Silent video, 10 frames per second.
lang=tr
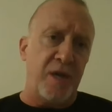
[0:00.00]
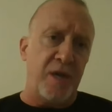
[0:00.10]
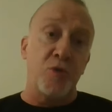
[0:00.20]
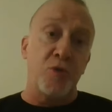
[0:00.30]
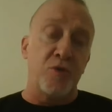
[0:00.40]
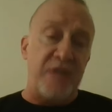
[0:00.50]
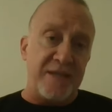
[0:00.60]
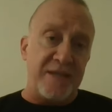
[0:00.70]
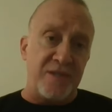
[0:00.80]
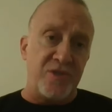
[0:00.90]
amatör
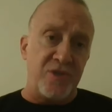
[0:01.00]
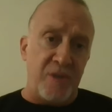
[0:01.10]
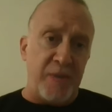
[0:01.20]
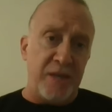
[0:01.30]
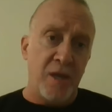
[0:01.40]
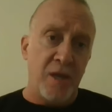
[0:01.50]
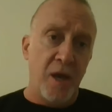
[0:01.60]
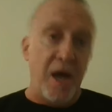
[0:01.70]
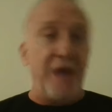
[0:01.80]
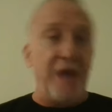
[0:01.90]
telsizci demek
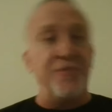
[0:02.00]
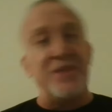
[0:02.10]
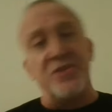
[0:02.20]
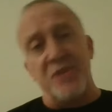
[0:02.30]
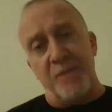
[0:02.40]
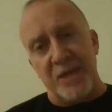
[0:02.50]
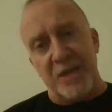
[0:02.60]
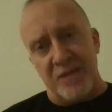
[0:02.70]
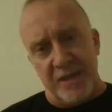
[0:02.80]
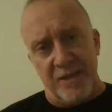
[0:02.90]
afetçi demek
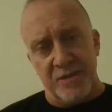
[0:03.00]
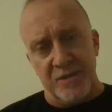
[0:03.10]
değil.